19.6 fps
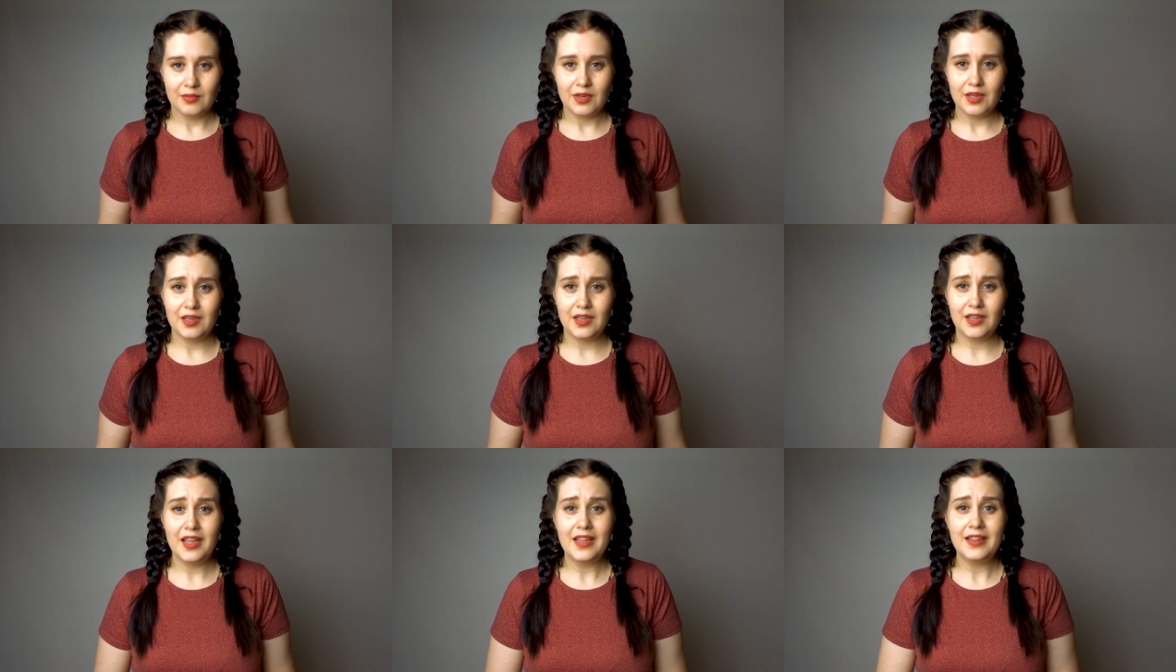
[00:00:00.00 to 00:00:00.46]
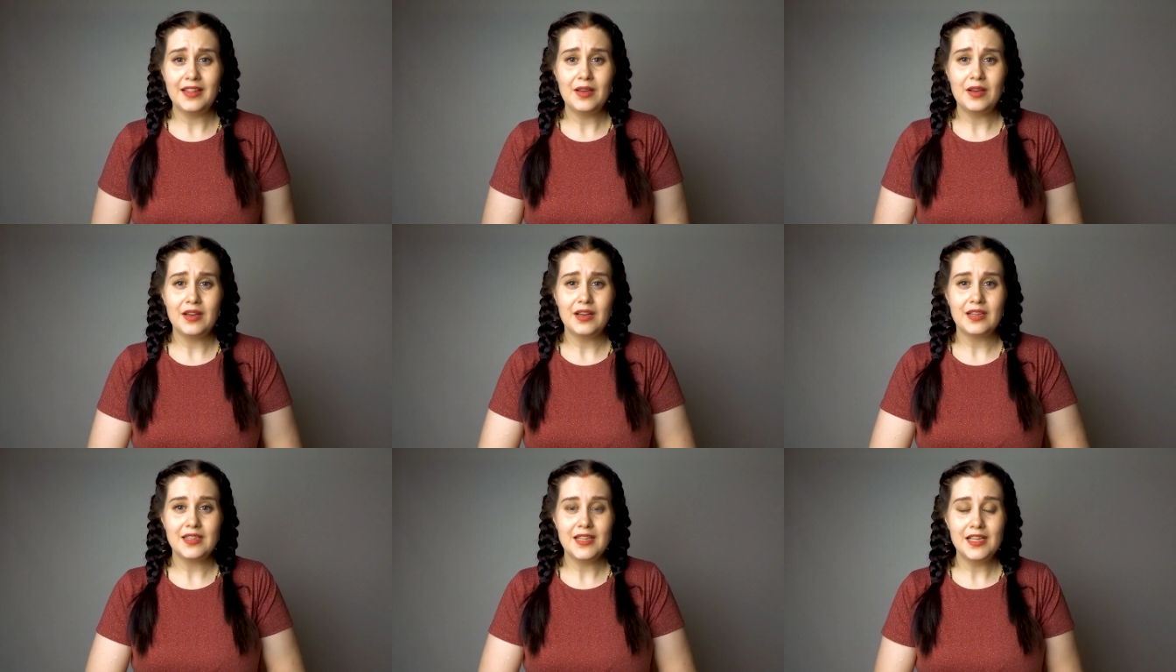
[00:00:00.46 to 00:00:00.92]

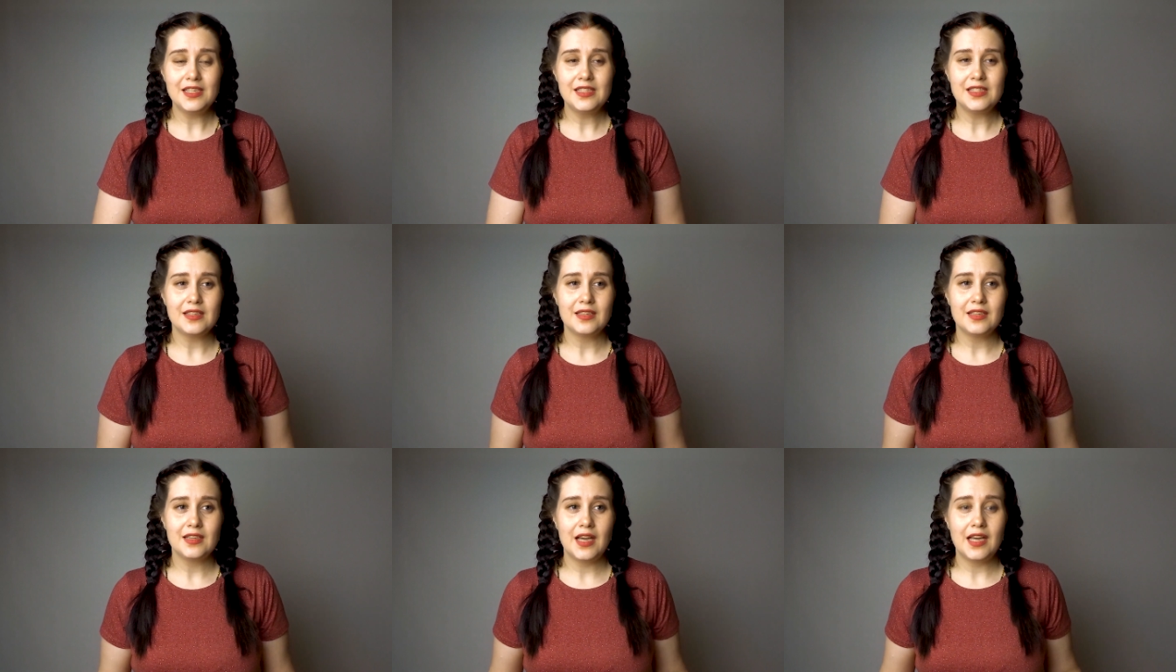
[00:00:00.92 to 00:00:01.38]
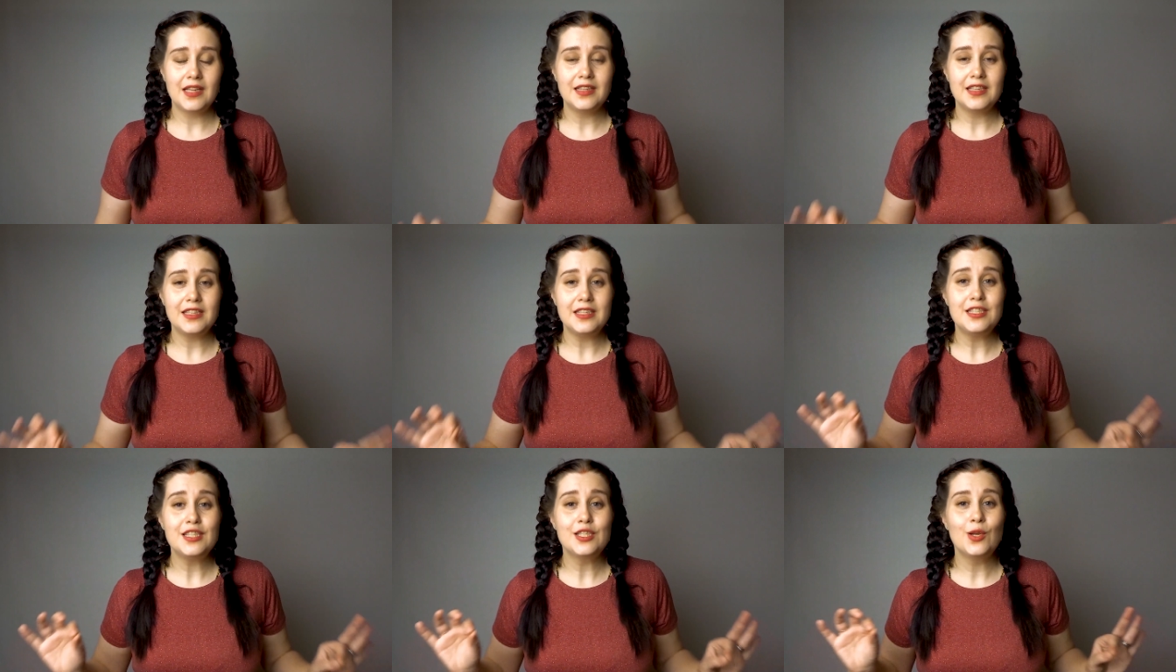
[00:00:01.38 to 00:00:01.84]
Это, знаете, это
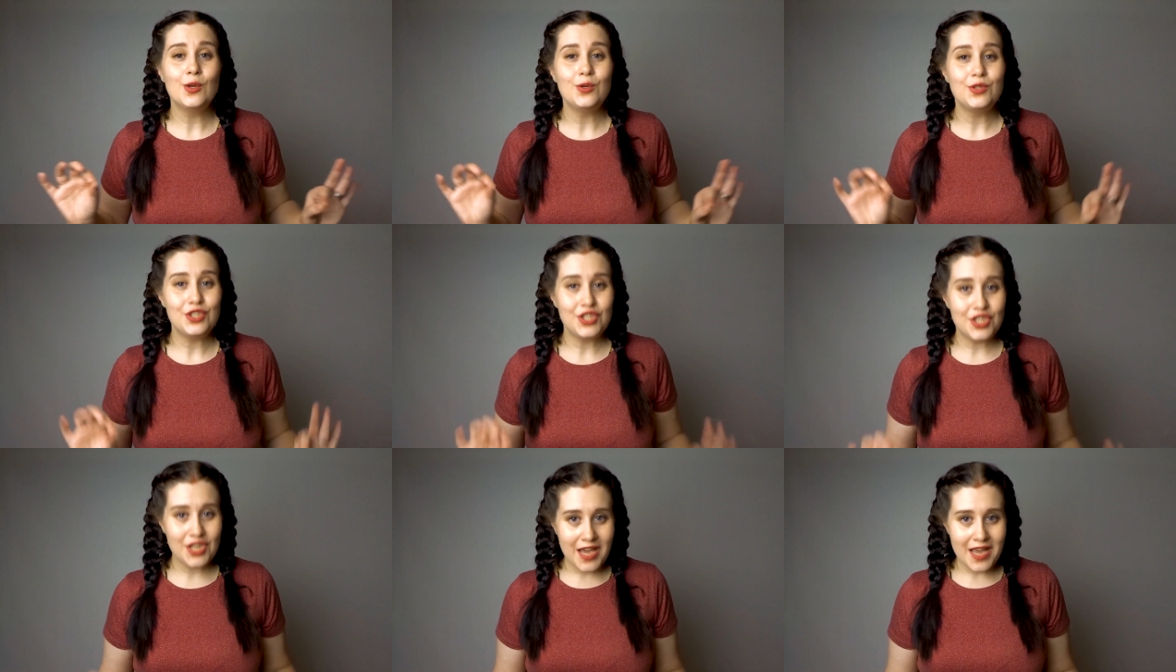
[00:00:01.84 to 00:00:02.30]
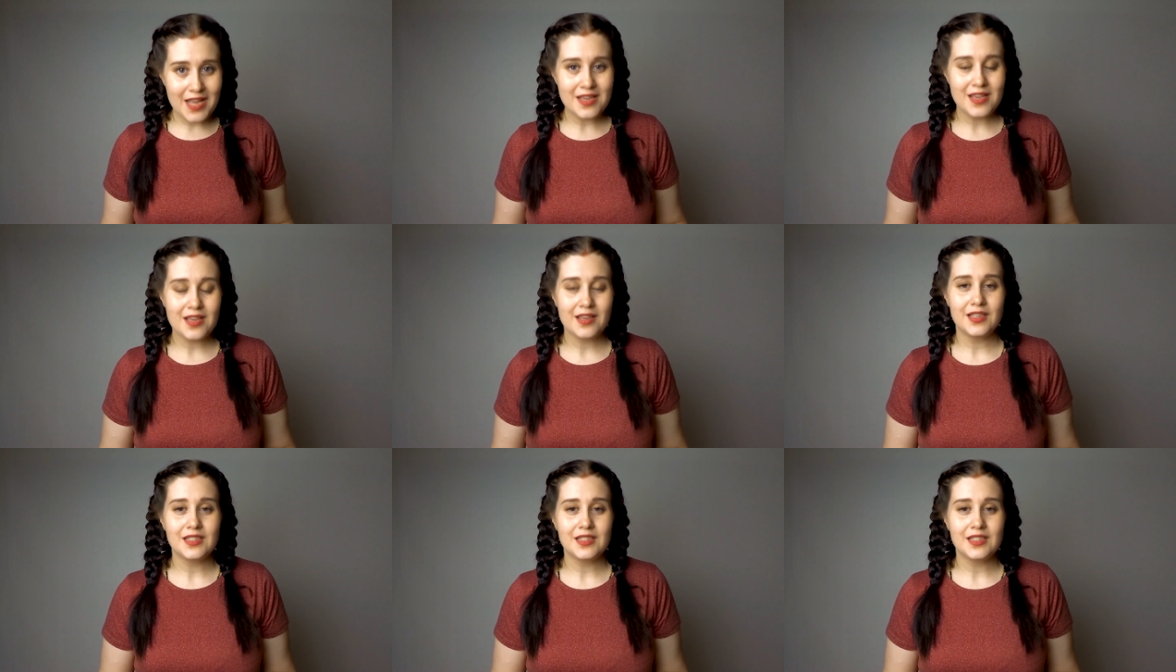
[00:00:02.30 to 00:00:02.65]
исключение,